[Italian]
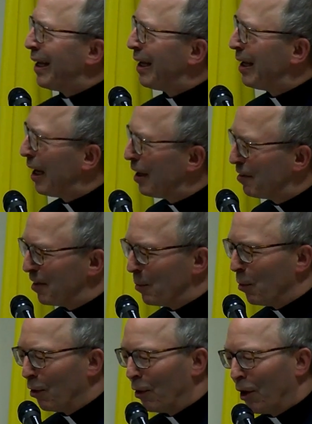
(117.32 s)

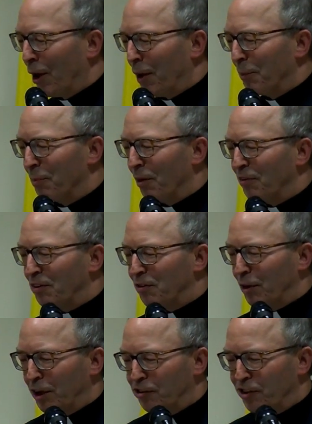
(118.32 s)
Carissimo uh,
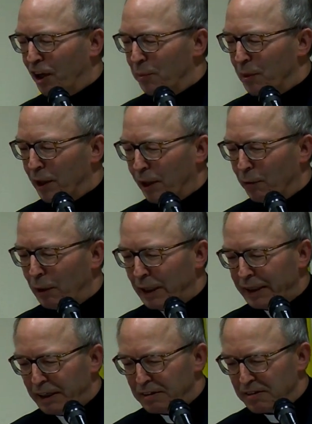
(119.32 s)
professore Jeremy
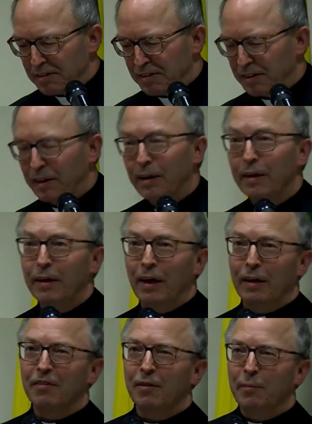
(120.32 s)
Wilkins,
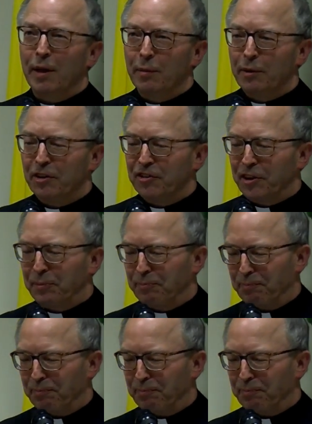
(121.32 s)
carissimi amici,